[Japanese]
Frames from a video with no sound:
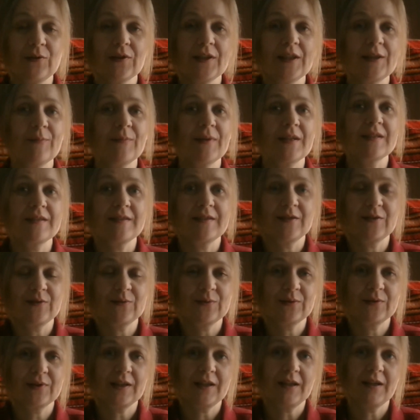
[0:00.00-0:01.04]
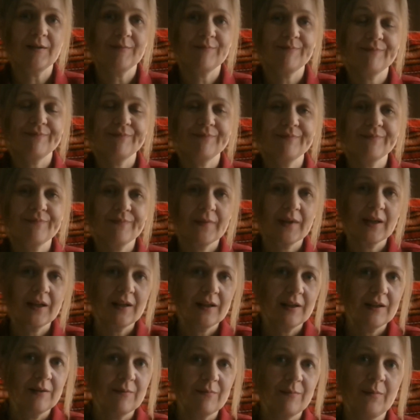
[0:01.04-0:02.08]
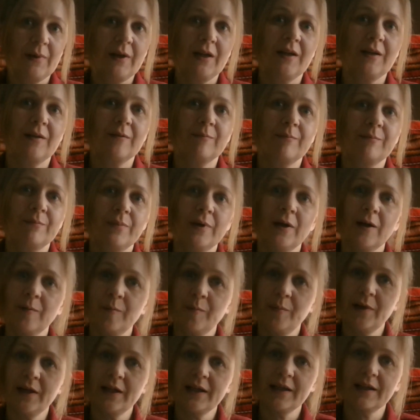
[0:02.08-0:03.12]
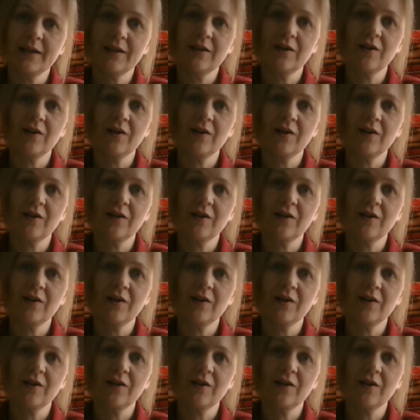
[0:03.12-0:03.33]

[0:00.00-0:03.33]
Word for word: う言いますでしょうかまあ、Public